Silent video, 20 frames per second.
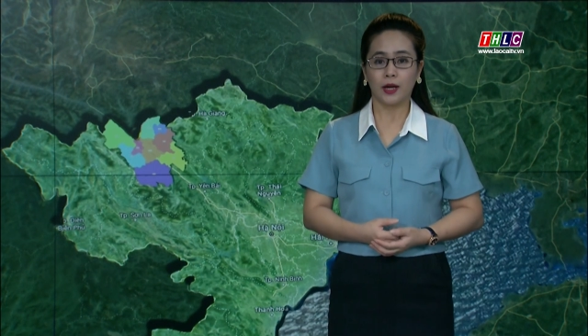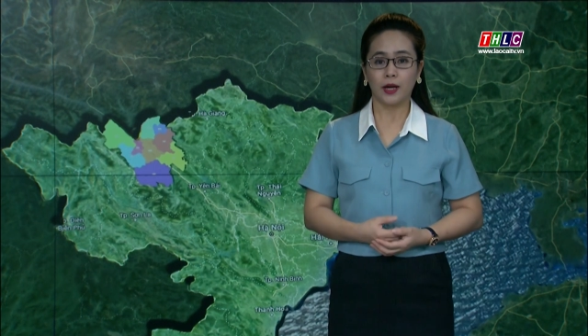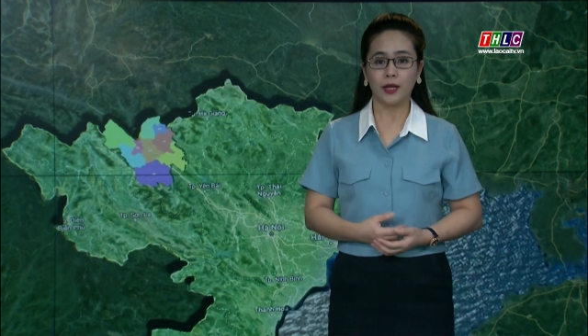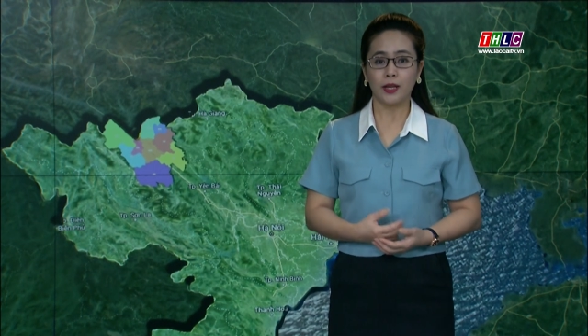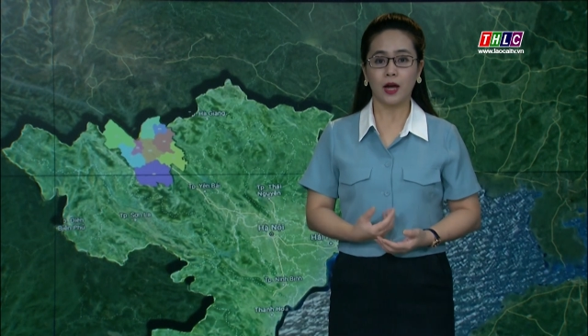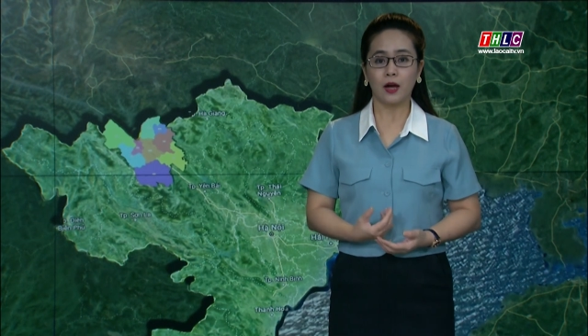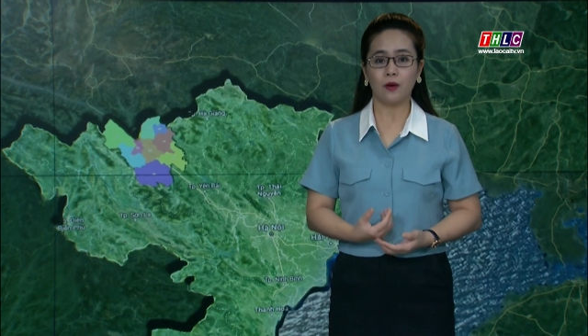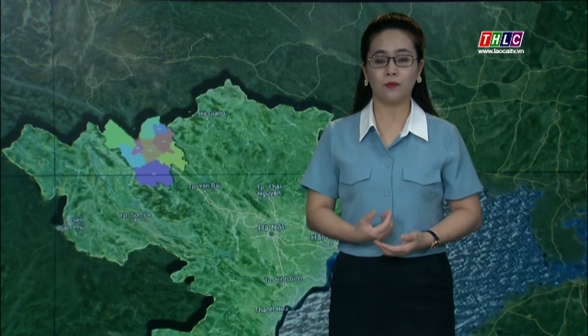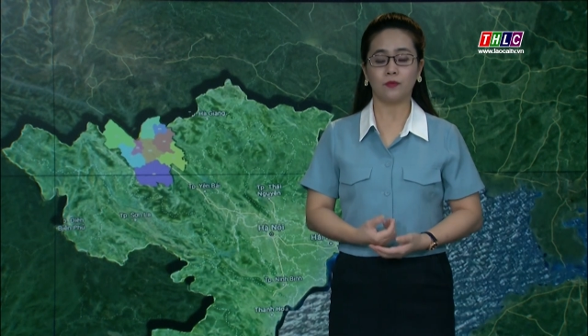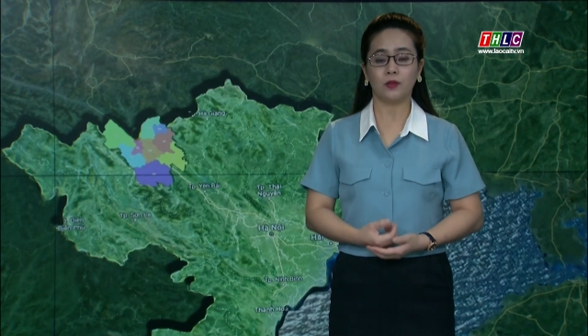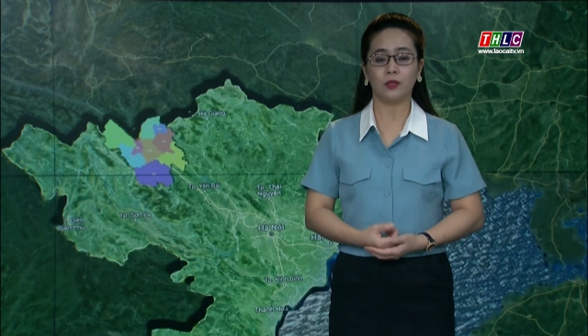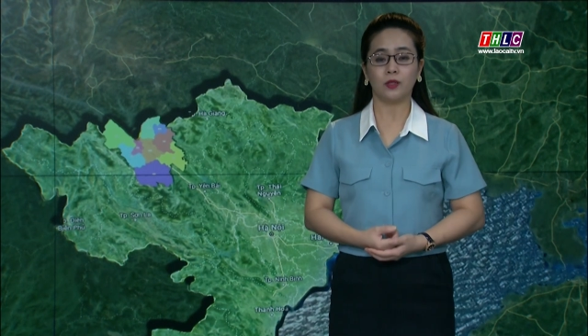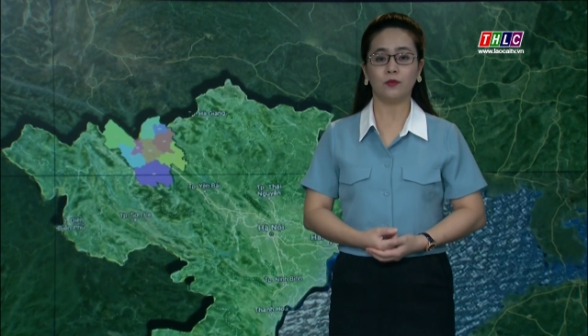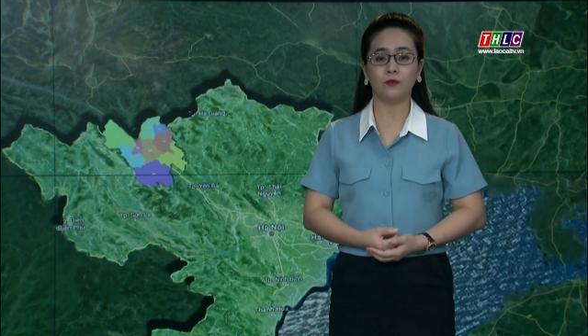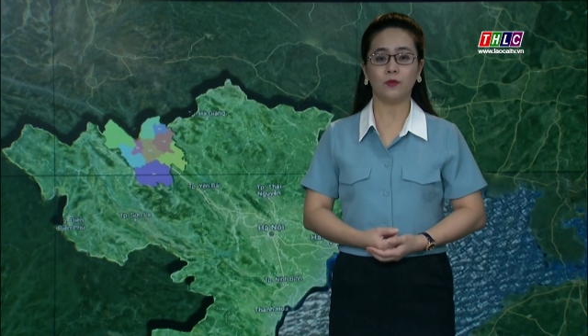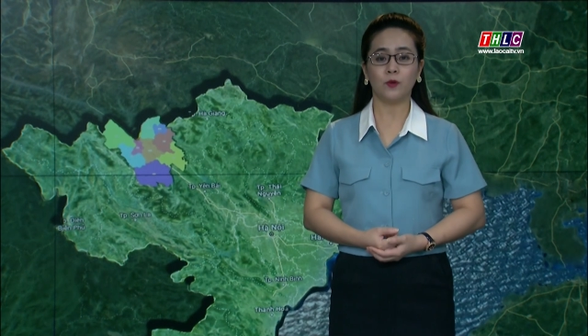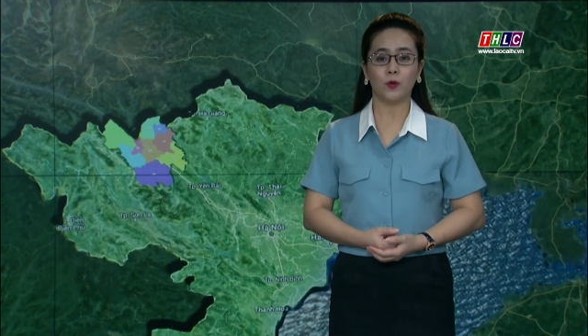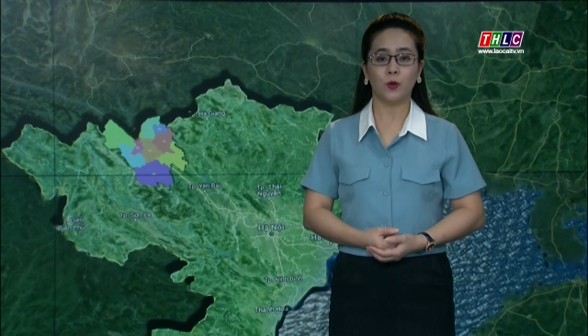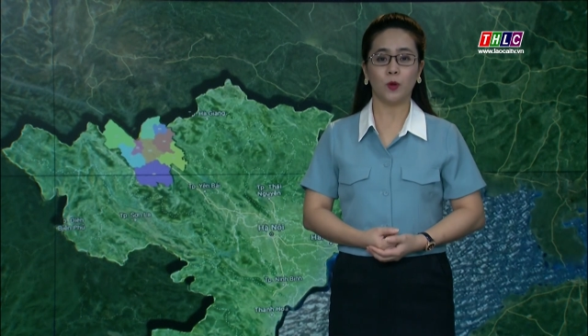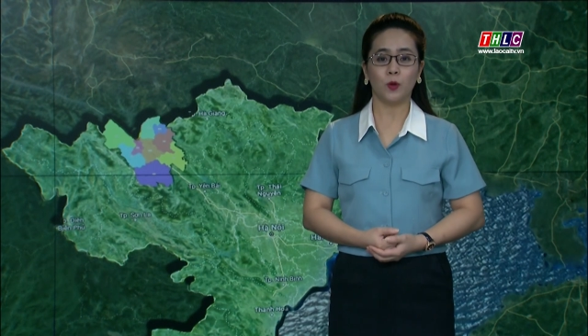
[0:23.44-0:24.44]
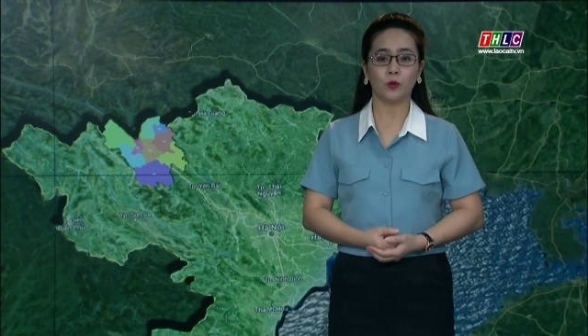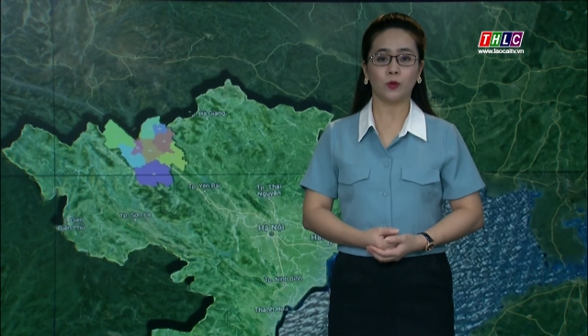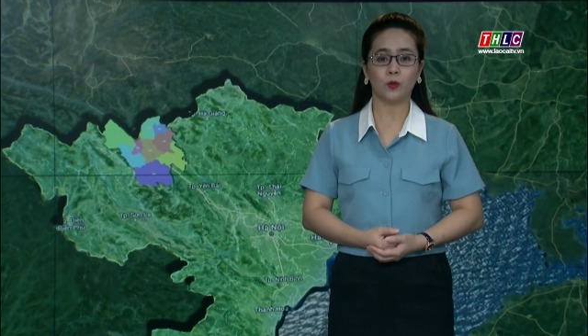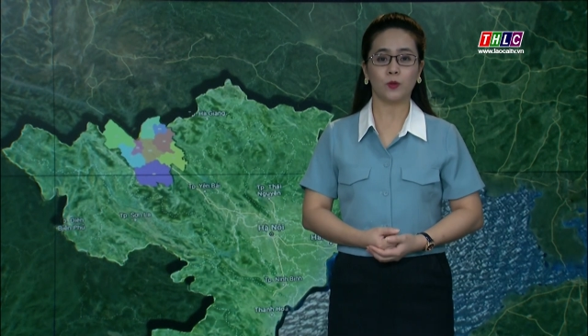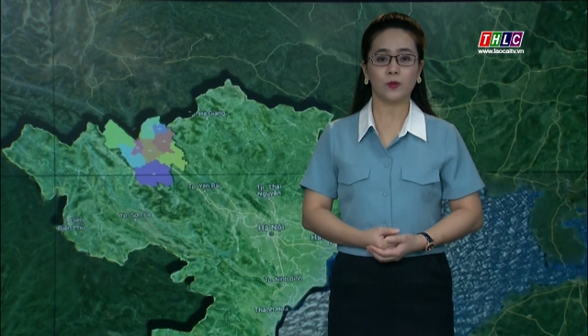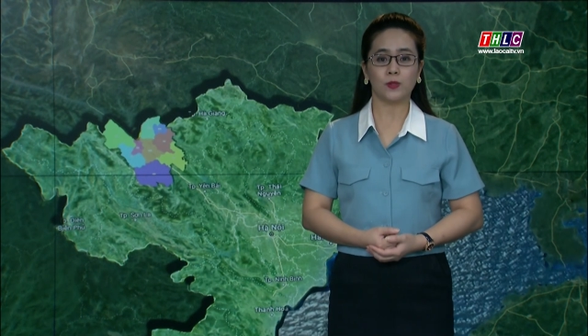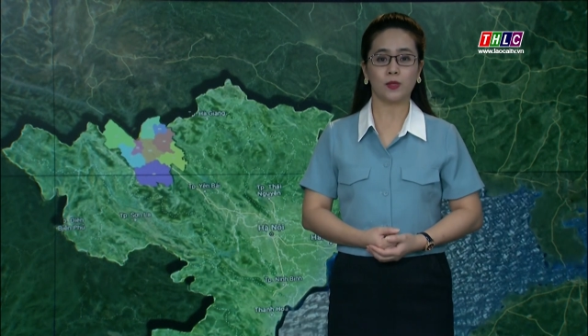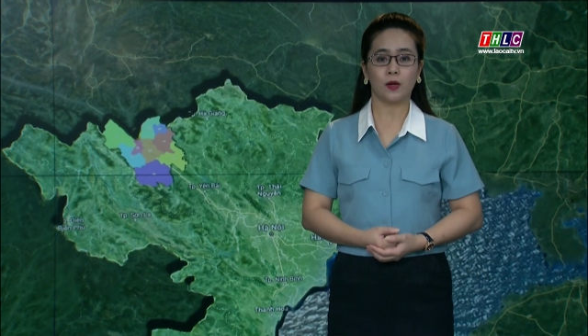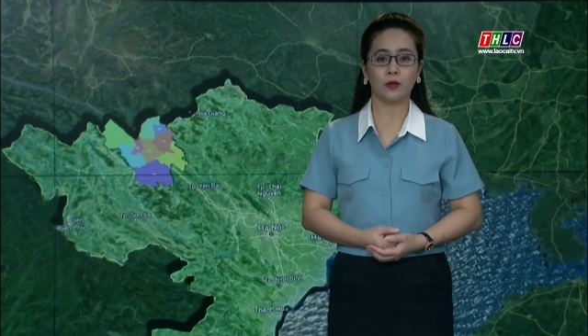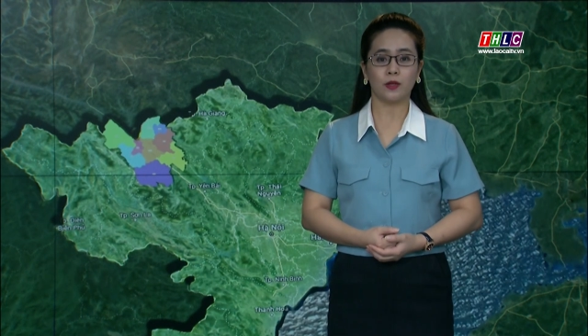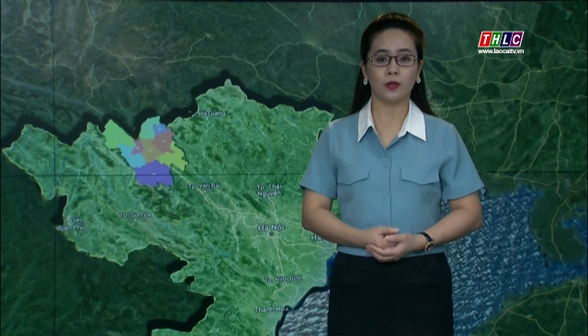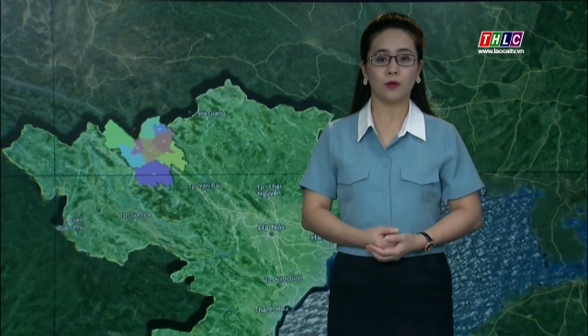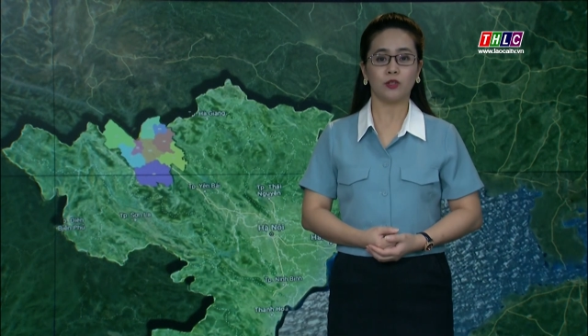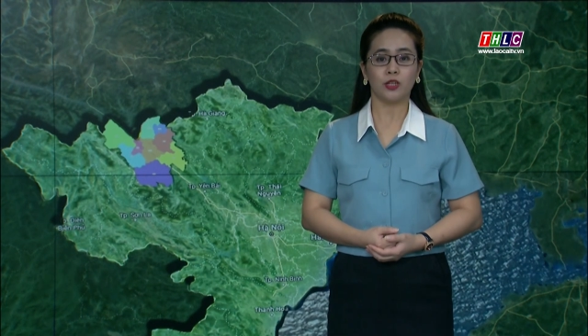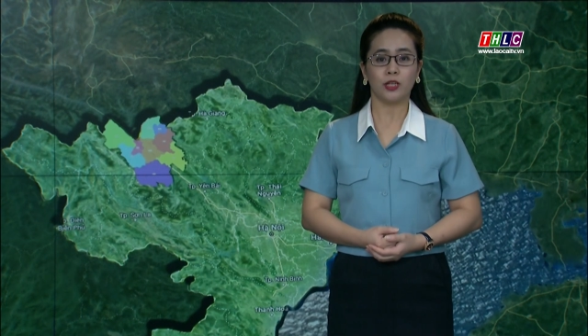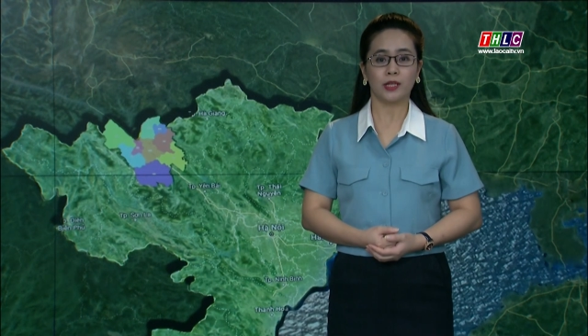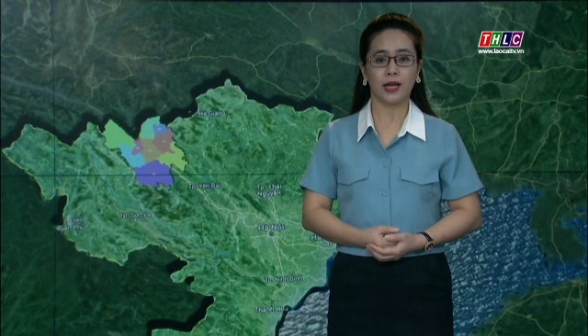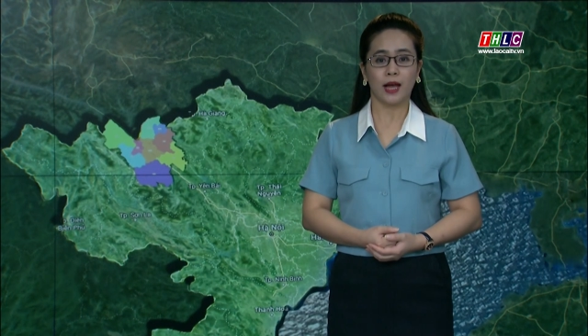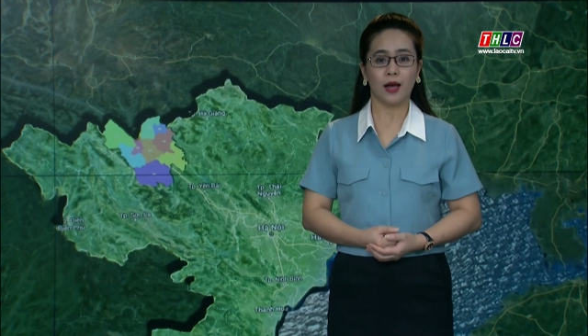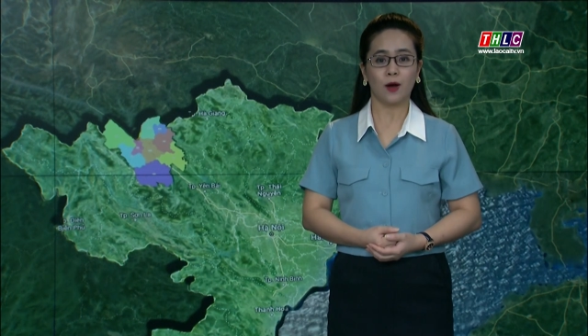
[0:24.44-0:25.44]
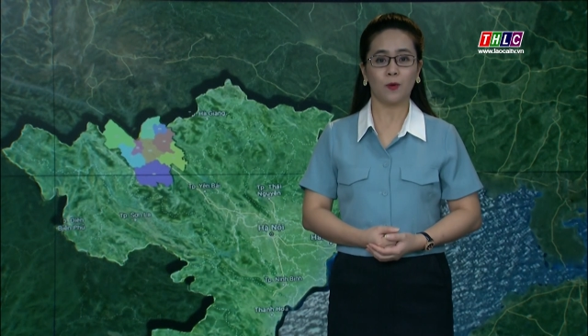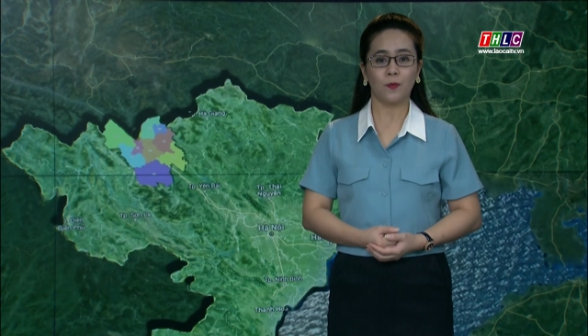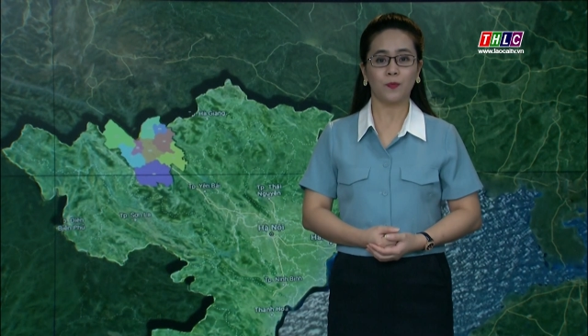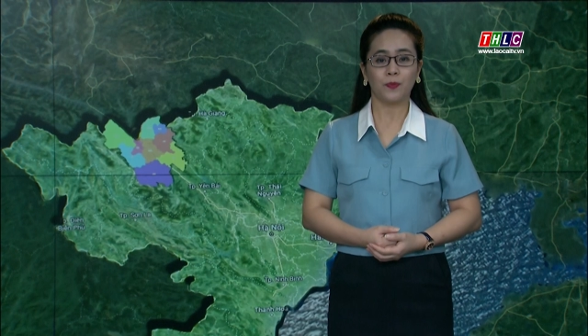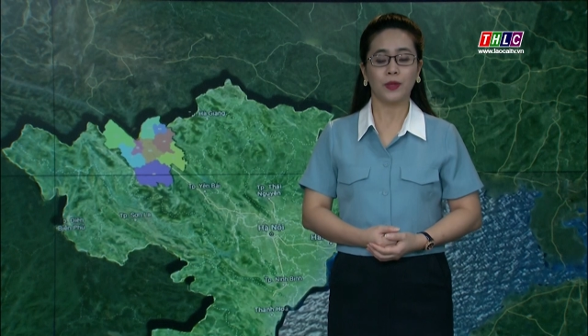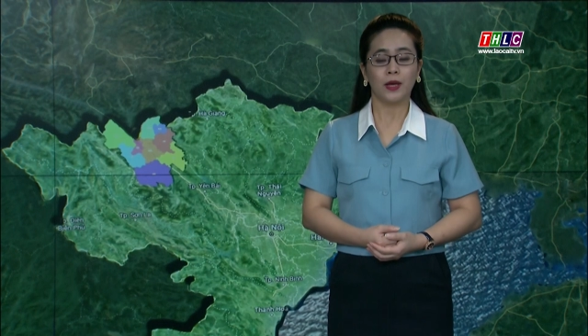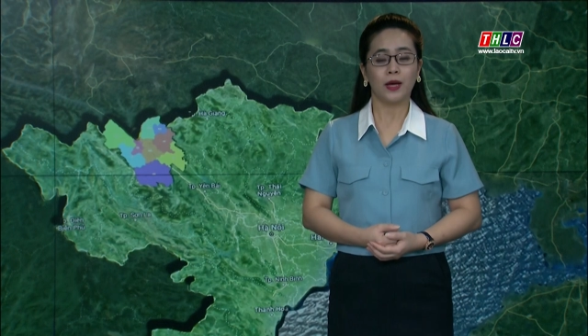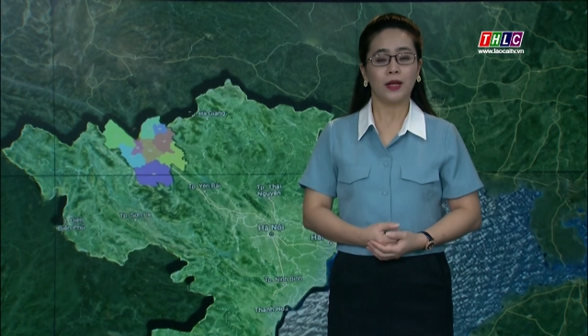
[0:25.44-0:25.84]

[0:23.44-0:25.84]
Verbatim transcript: kết hợp với vùng hội tụ gió yếu trên cao,